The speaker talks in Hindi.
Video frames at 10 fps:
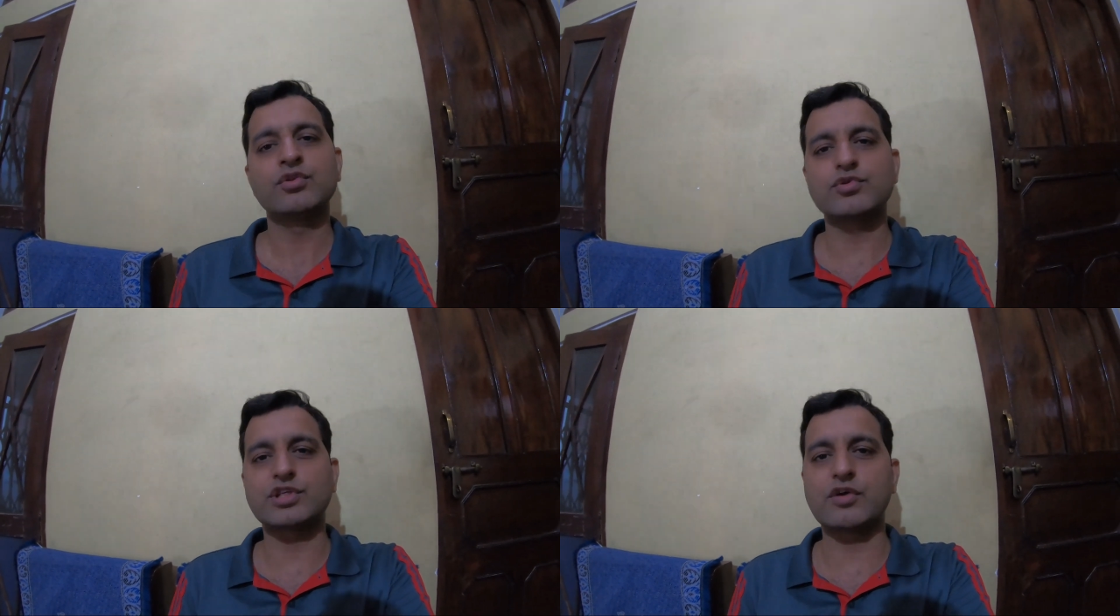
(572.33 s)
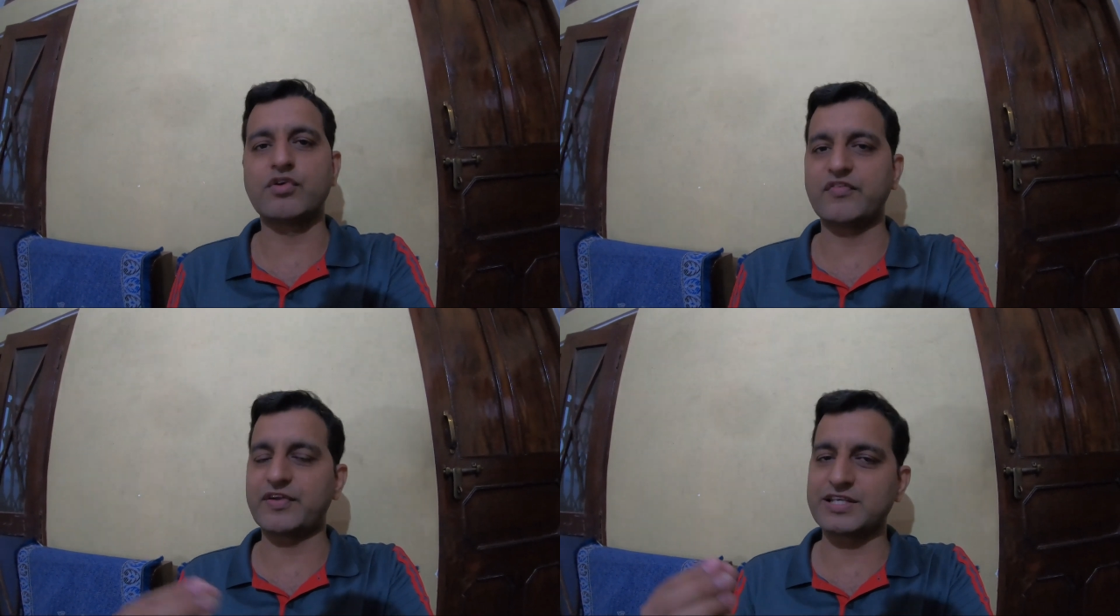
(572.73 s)
तो उसका
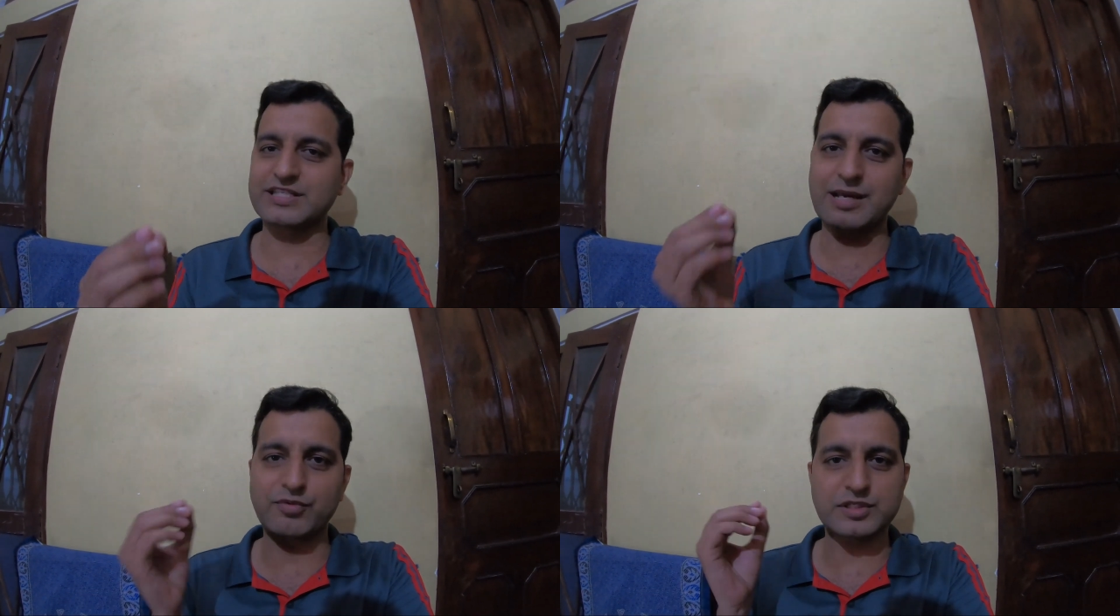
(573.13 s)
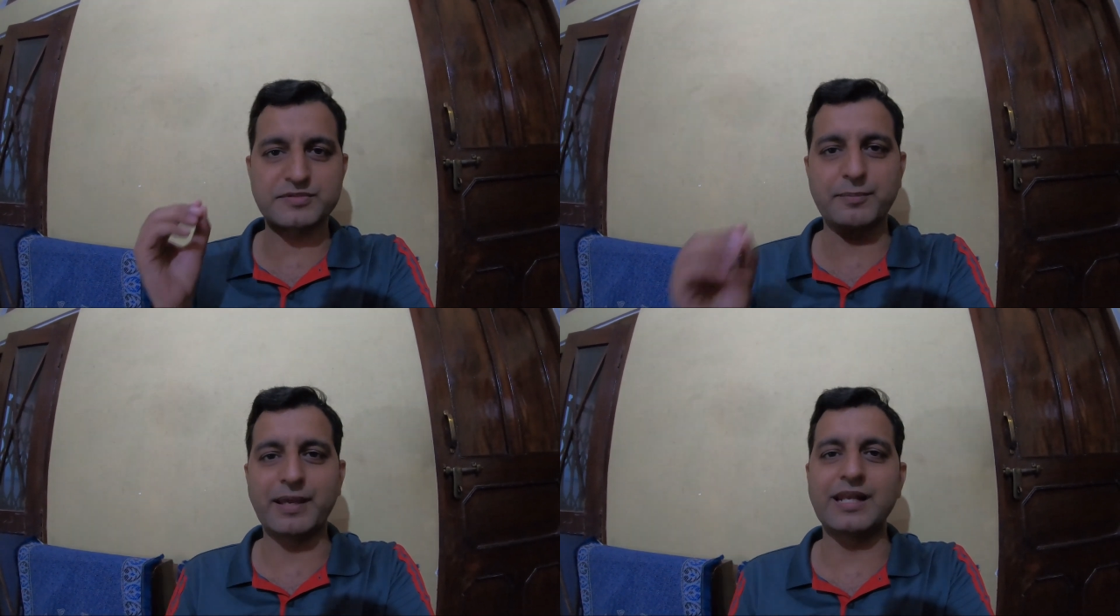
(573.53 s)
नोटिफिकेशन आपको
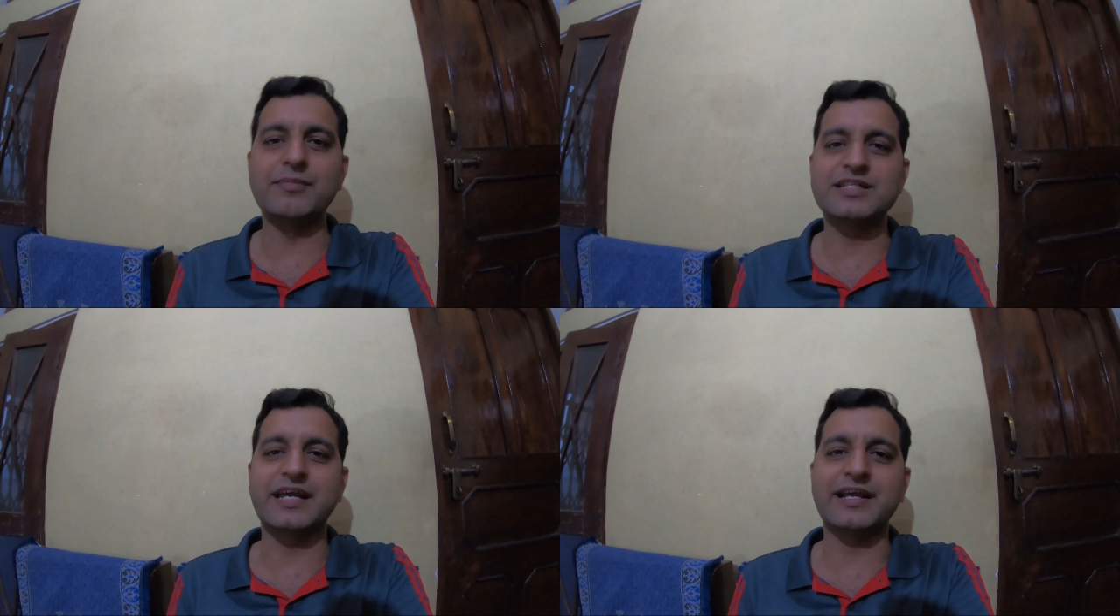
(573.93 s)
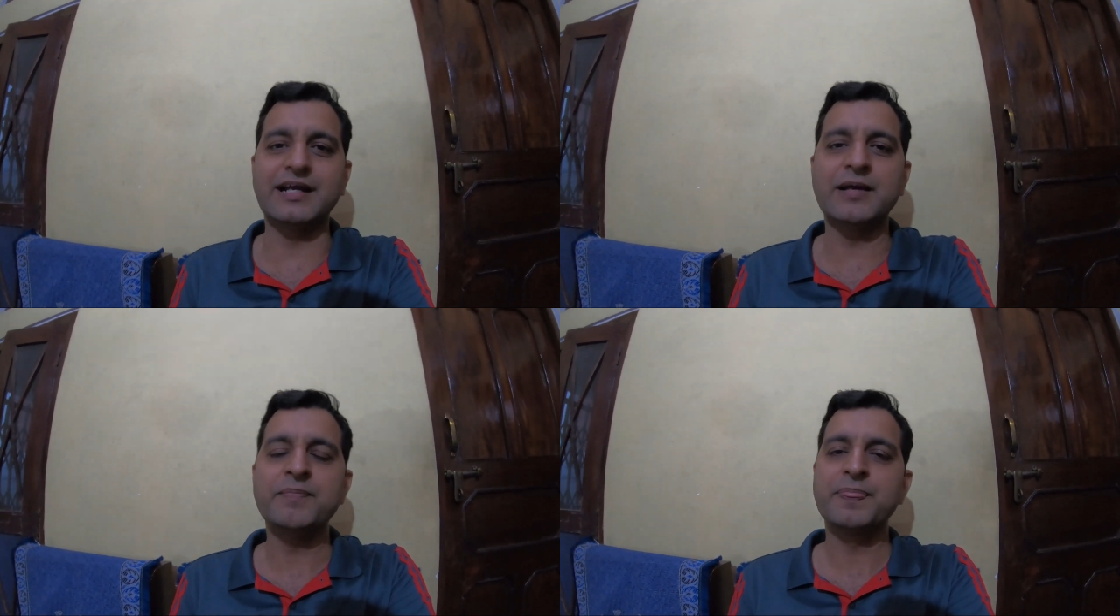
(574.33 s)
सबसे पहले मिल जाएगा